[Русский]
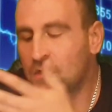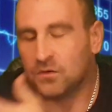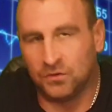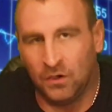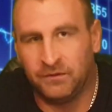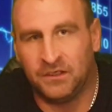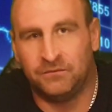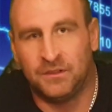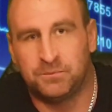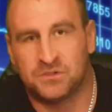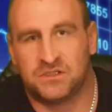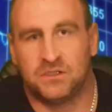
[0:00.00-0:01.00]
новые
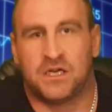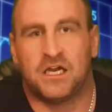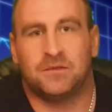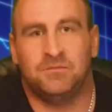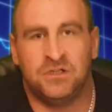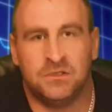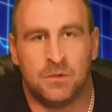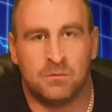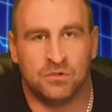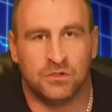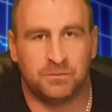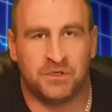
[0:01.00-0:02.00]
выпуски как минимум
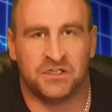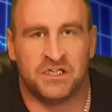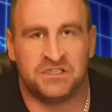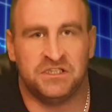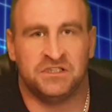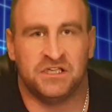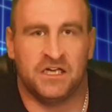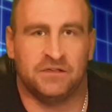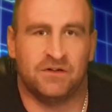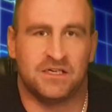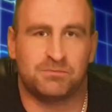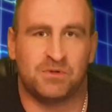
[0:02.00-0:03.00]
будут приносить на
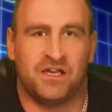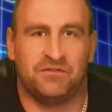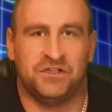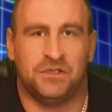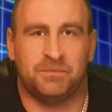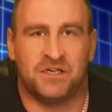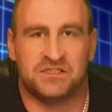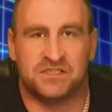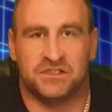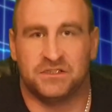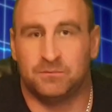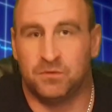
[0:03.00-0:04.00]

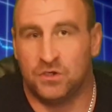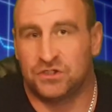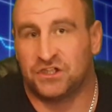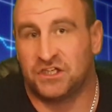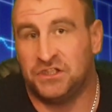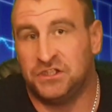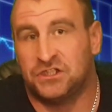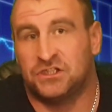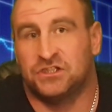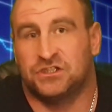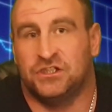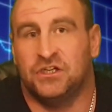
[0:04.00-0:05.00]
2,5% больше.
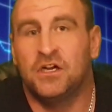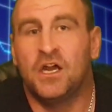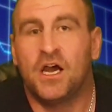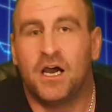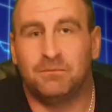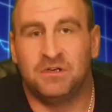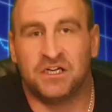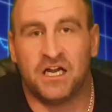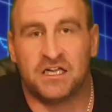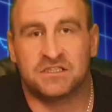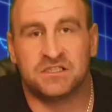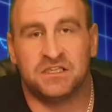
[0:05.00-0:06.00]
Конечно же,
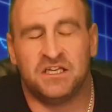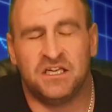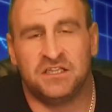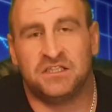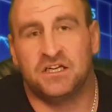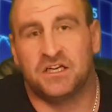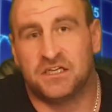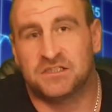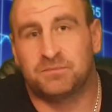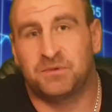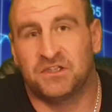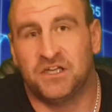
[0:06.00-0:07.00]
облигации эти
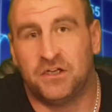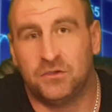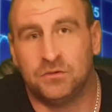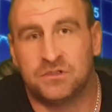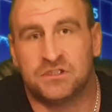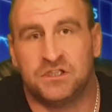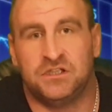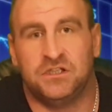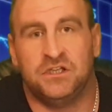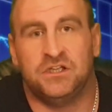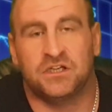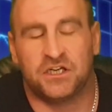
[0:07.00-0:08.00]
распродаются,
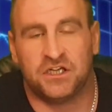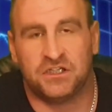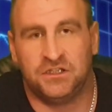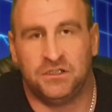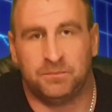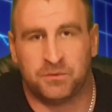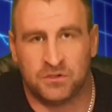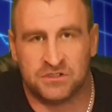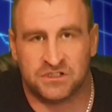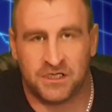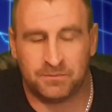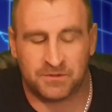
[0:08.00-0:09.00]
и игроки
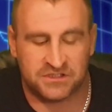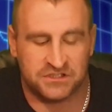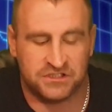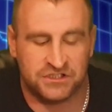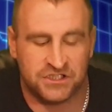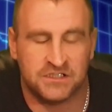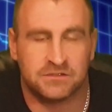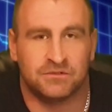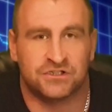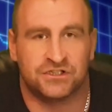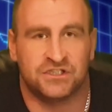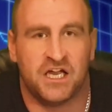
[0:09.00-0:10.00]
просто-напросто сейчас в
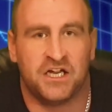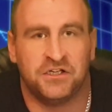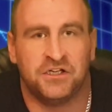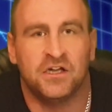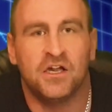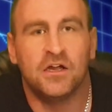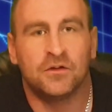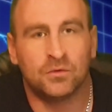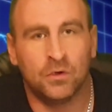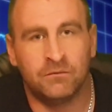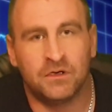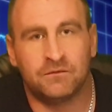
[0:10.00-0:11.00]
ожидании
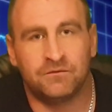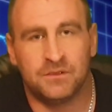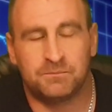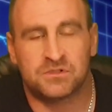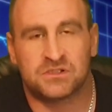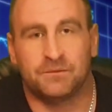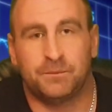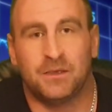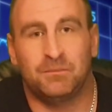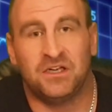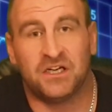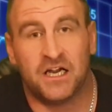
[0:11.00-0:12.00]
новых выпусков
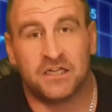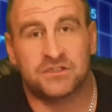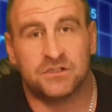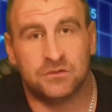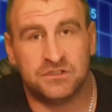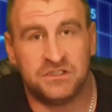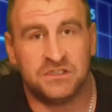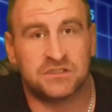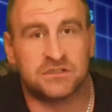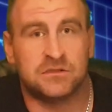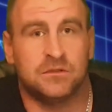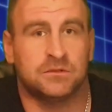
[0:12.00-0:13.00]
облигаций. Но здесь,
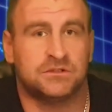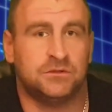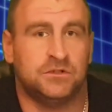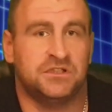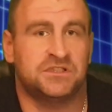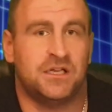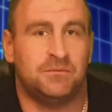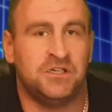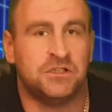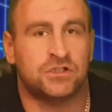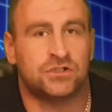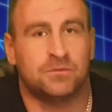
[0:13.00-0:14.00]
к слову, стоит
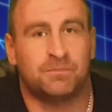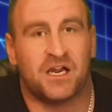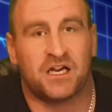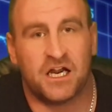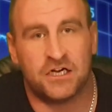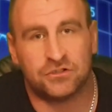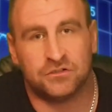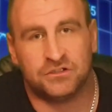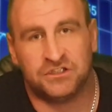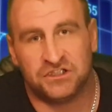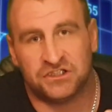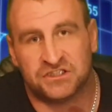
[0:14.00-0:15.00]
заметить, что пока что
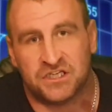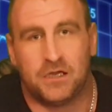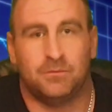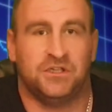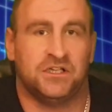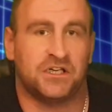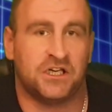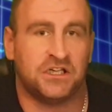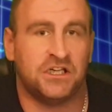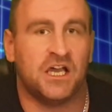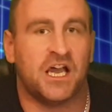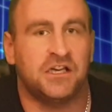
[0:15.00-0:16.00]
те же самые
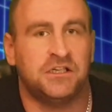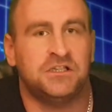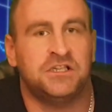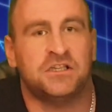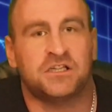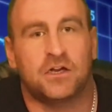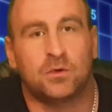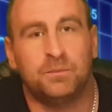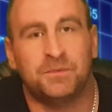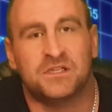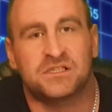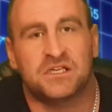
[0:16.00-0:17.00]
игроки, они не
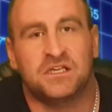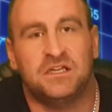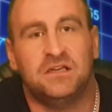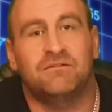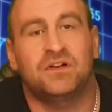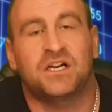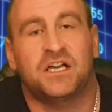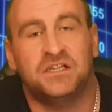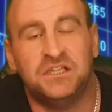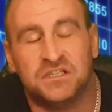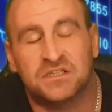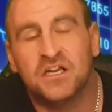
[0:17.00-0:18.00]
торопятся и
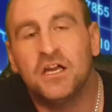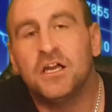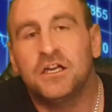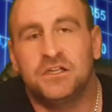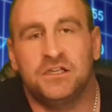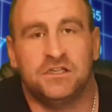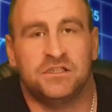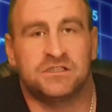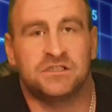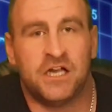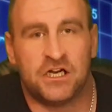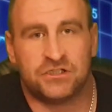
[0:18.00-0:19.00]
выходить
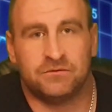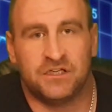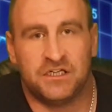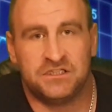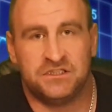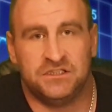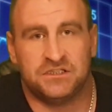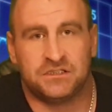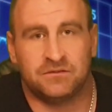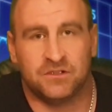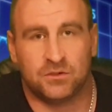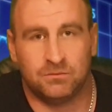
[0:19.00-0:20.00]
из нашего
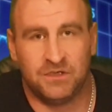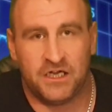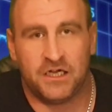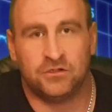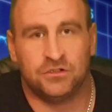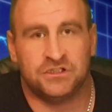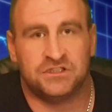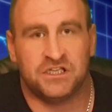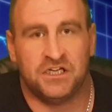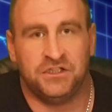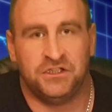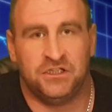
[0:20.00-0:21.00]
российского рубля, то есть
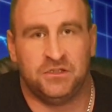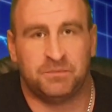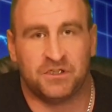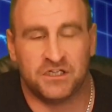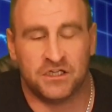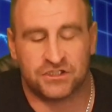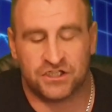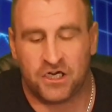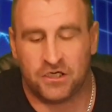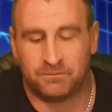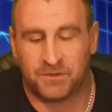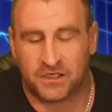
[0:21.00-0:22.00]
они
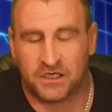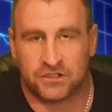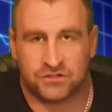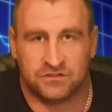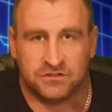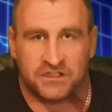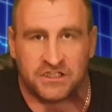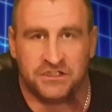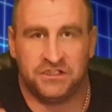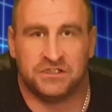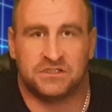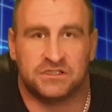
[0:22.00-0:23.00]
продолжают пока что
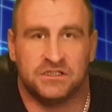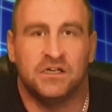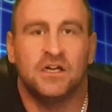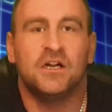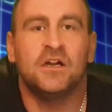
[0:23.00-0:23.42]
находиться